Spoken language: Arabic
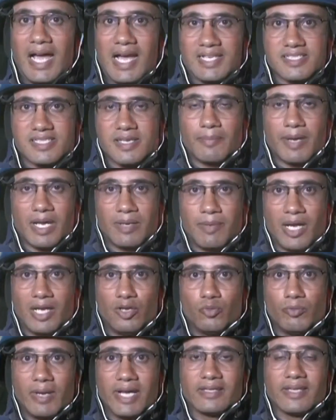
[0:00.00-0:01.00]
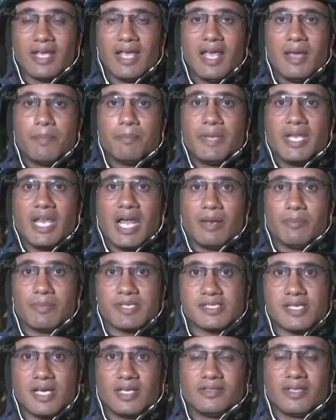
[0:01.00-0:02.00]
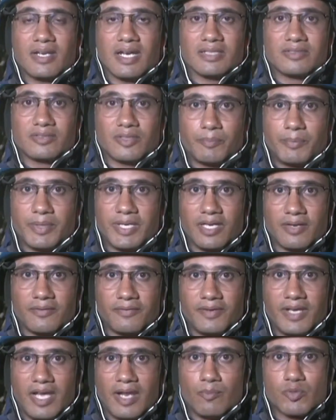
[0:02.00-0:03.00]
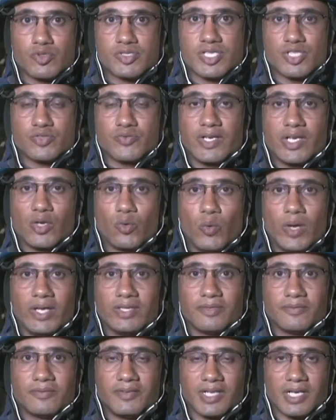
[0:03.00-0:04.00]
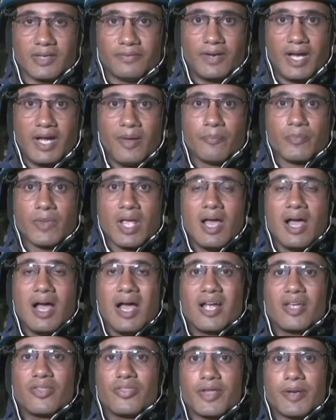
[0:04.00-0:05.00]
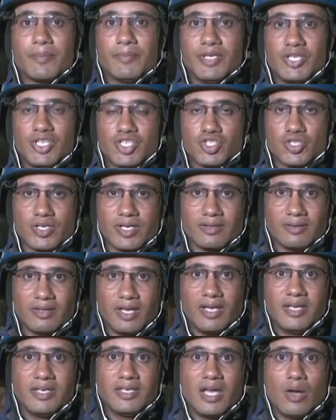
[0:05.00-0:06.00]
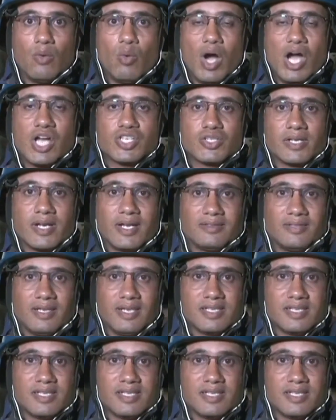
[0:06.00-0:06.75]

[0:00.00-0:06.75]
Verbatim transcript: حسب المعلومات من المصادر الطبية في المستشفى الكويتي في رفح أكثر من 20 ضحية وعشرات